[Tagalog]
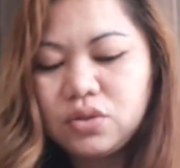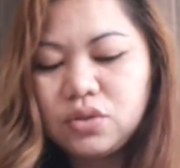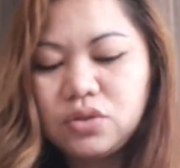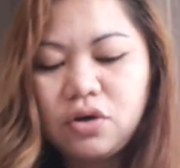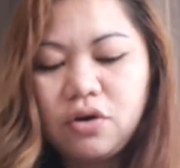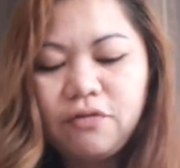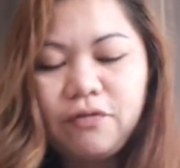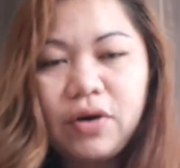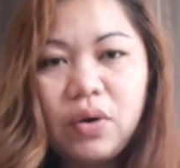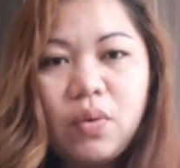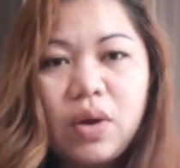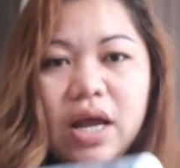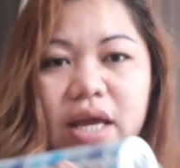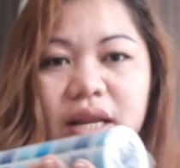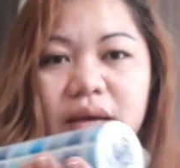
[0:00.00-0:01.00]
So, so far,
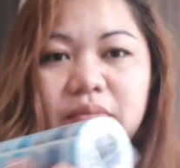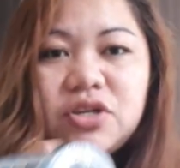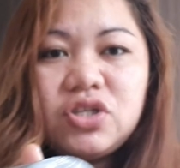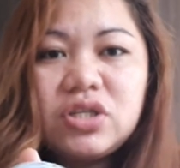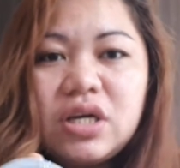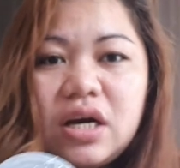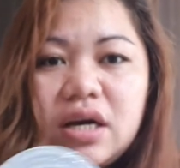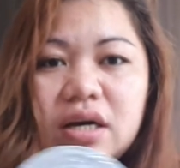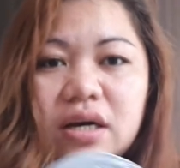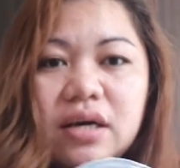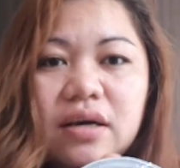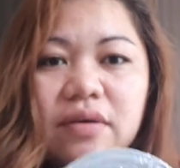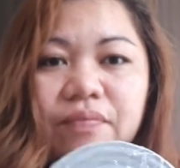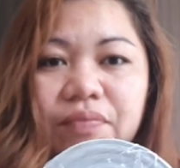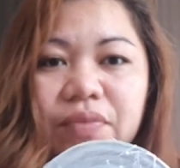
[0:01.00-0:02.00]
wala naman siyang
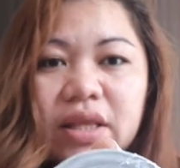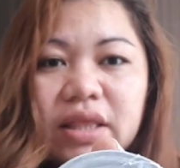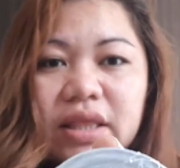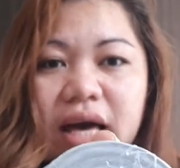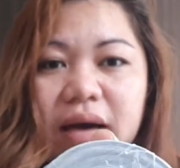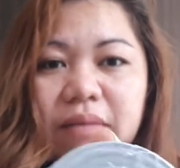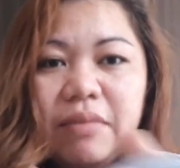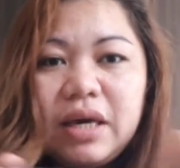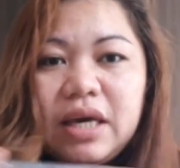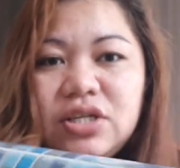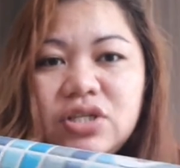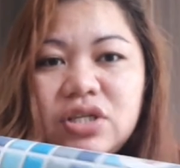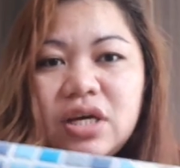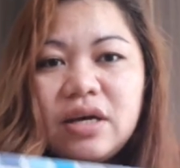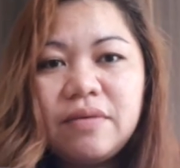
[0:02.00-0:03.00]

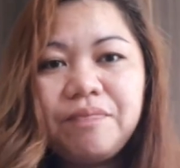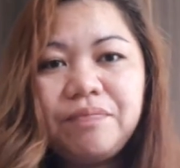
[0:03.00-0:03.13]
damage.